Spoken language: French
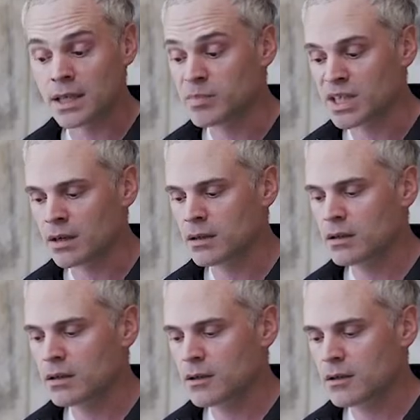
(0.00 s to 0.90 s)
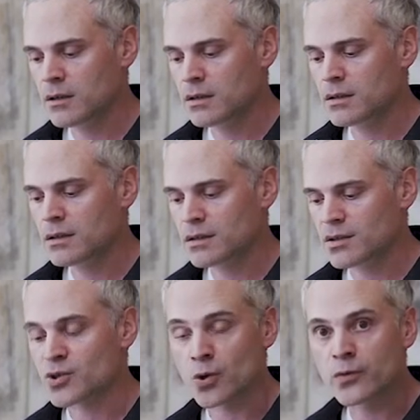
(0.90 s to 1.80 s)
bien.
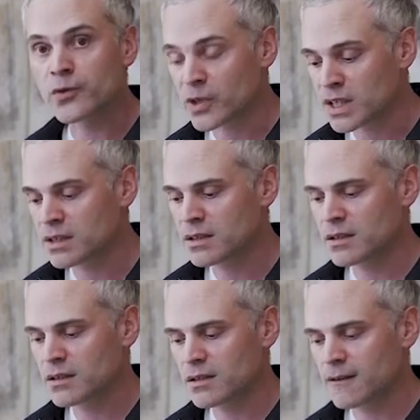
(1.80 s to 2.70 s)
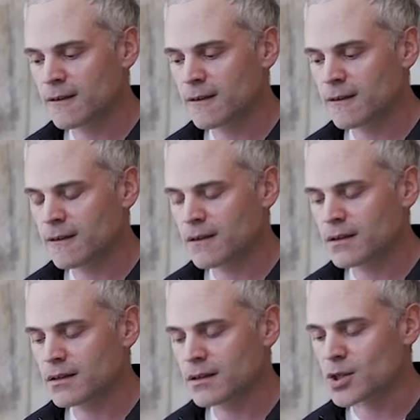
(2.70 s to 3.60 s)
Je le ferai.
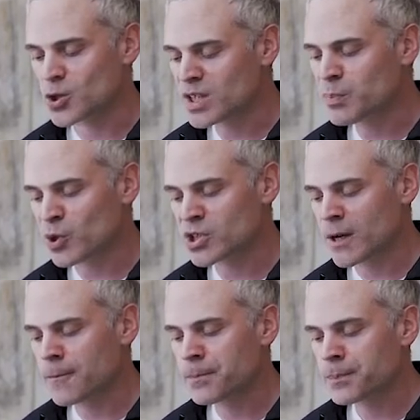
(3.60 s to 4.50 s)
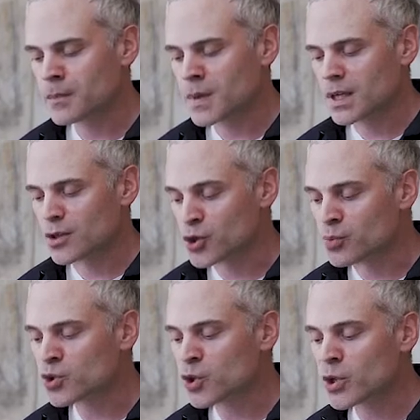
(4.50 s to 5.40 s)
Jeudi prochain, je
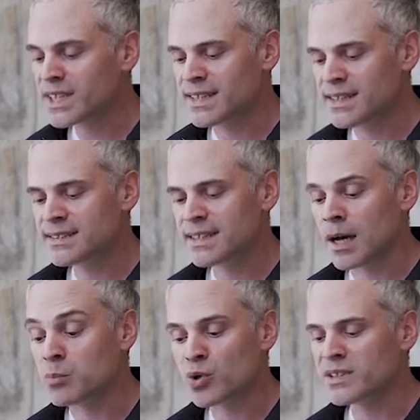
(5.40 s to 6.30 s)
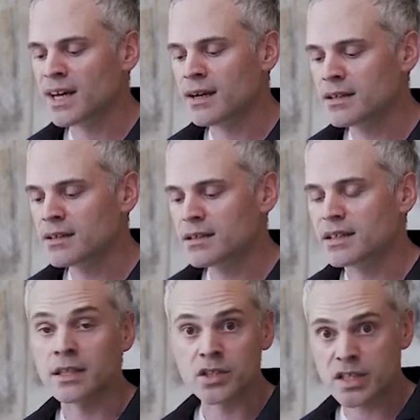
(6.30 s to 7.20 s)
montrerai des dessins à Bourdel
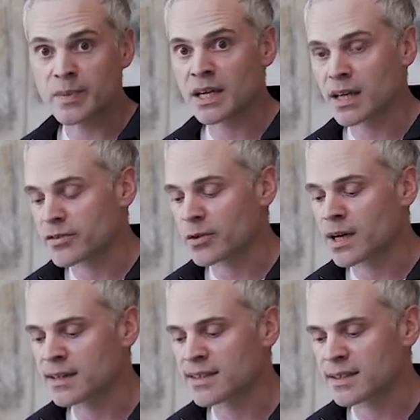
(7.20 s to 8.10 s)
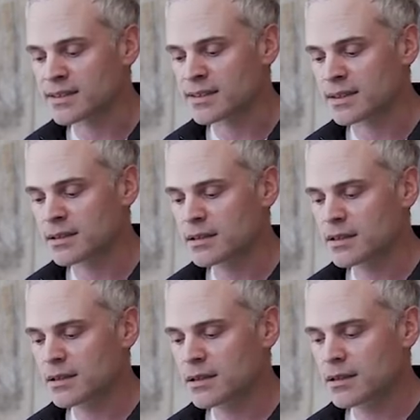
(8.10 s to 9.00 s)
et j'espère qu'il sera intéressé.
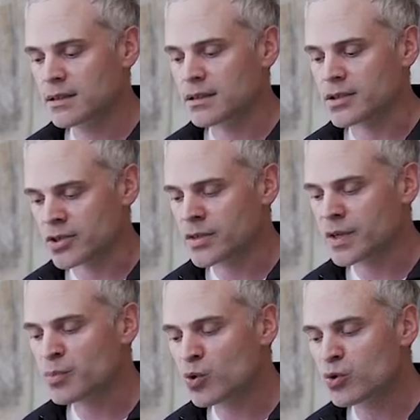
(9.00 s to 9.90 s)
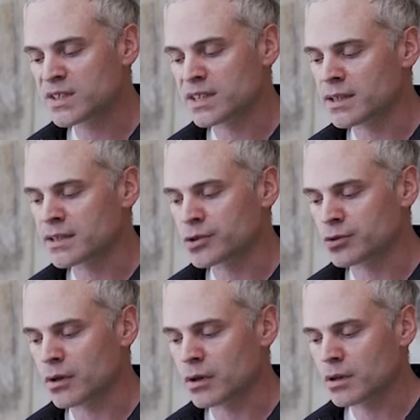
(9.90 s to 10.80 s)
J'en ai fait beaucoup ces derniers
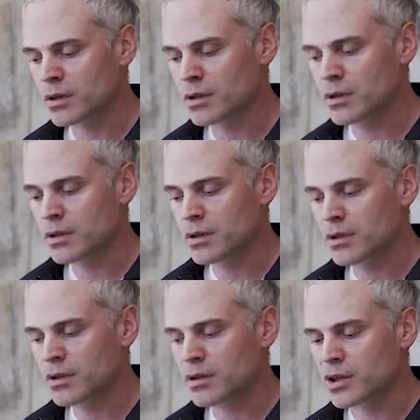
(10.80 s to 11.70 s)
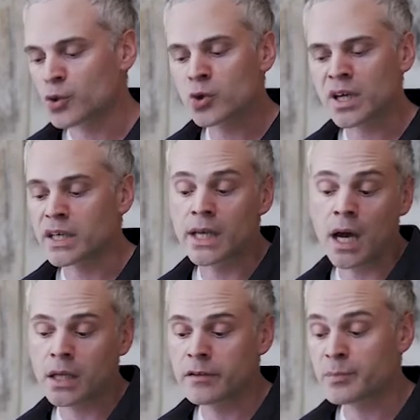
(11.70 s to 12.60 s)
jours. D'autres y
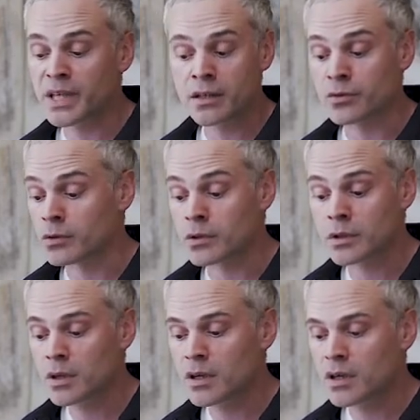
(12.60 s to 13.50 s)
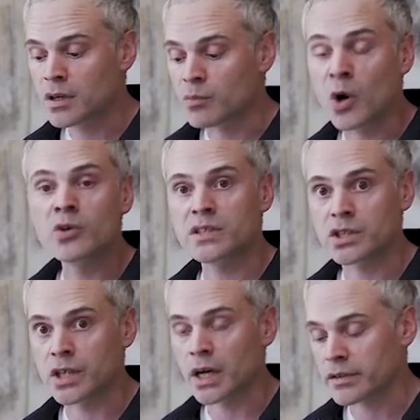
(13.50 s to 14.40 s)
arrivent bien donc, moi aussi
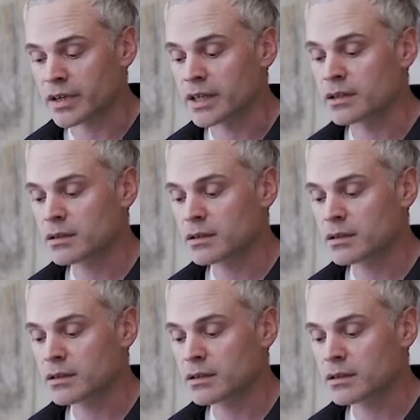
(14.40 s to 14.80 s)
j'y arriverai.